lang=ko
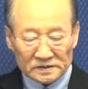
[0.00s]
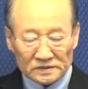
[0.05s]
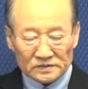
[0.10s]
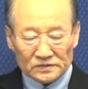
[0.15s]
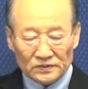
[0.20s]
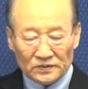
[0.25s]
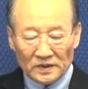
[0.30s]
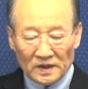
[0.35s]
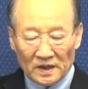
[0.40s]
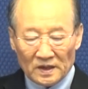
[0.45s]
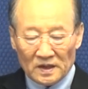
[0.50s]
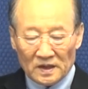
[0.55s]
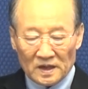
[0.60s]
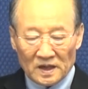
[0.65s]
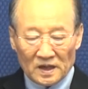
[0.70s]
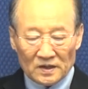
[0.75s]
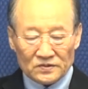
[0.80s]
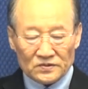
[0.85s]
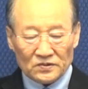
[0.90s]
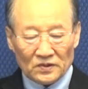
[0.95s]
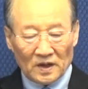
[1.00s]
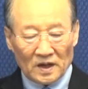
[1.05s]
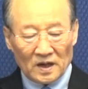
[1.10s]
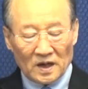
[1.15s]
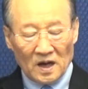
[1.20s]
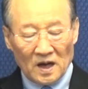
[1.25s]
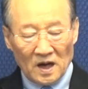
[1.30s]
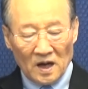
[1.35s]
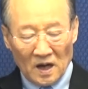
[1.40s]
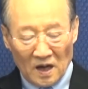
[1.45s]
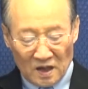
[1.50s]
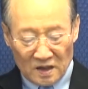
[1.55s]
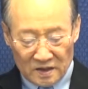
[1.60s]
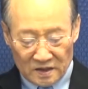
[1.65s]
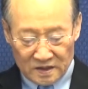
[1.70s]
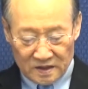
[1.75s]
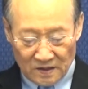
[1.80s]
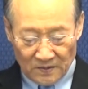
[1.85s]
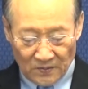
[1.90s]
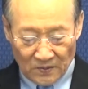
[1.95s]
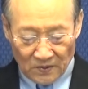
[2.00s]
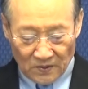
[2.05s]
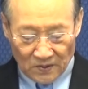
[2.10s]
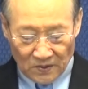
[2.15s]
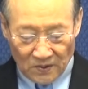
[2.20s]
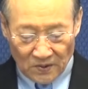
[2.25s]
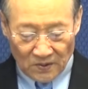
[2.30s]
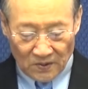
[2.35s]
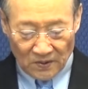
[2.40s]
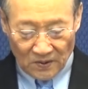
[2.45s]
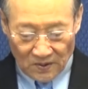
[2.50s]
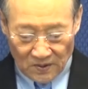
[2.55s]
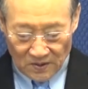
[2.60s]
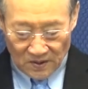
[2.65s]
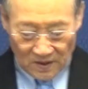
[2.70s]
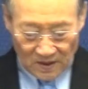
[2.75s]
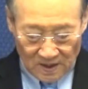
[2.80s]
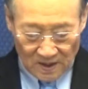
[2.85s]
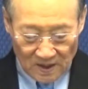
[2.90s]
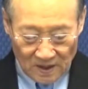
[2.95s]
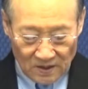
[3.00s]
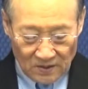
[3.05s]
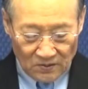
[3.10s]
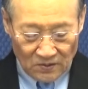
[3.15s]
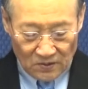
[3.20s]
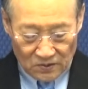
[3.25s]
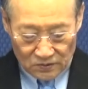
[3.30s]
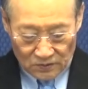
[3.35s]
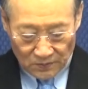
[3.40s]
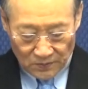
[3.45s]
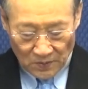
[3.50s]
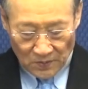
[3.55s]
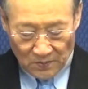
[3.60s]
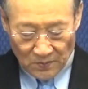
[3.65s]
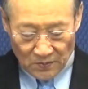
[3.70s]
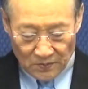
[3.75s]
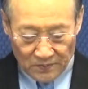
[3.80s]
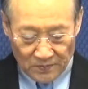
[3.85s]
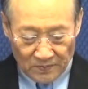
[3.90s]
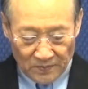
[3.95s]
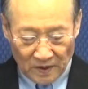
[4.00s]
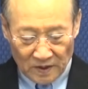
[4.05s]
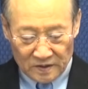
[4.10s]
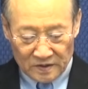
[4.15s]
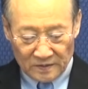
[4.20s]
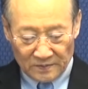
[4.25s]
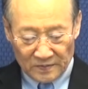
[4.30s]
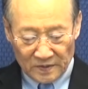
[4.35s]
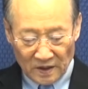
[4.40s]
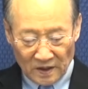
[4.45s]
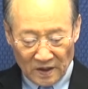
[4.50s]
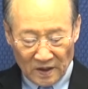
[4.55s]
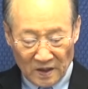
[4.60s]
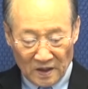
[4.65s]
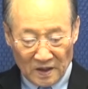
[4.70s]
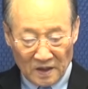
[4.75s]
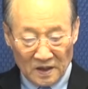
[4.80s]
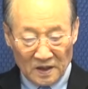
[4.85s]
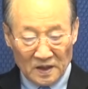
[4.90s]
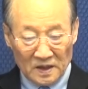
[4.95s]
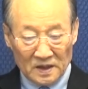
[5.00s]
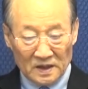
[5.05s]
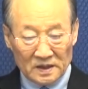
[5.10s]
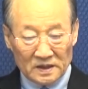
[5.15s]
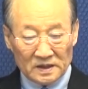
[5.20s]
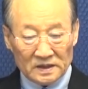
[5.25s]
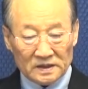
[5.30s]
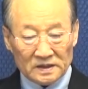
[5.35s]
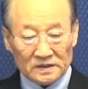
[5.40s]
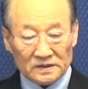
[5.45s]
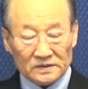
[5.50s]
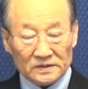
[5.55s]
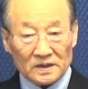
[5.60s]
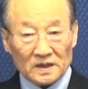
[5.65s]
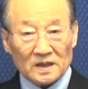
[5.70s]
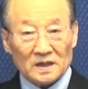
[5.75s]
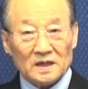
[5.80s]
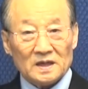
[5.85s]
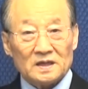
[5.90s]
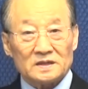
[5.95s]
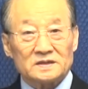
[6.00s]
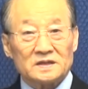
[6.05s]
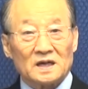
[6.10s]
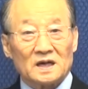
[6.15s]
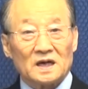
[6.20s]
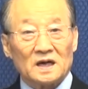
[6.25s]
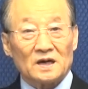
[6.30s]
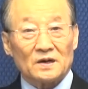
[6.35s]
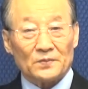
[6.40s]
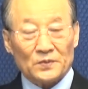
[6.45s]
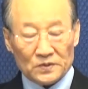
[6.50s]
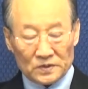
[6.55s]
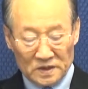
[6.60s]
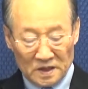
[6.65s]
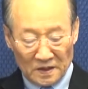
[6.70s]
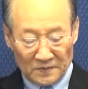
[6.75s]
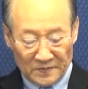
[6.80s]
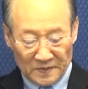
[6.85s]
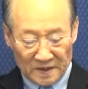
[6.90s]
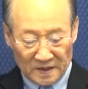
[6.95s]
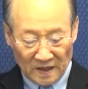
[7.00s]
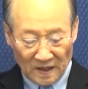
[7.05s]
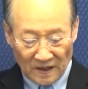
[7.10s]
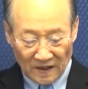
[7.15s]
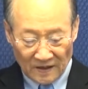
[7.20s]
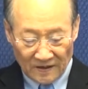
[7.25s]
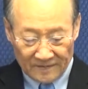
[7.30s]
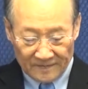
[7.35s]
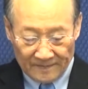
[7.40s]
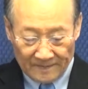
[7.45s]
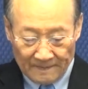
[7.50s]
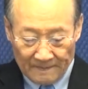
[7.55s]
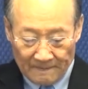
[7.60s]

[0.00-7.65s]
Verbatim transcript: 군대를 개수하라는 제목으로 오늘도 본문 말씀 따라 우리가 생각해 보고자 합니다.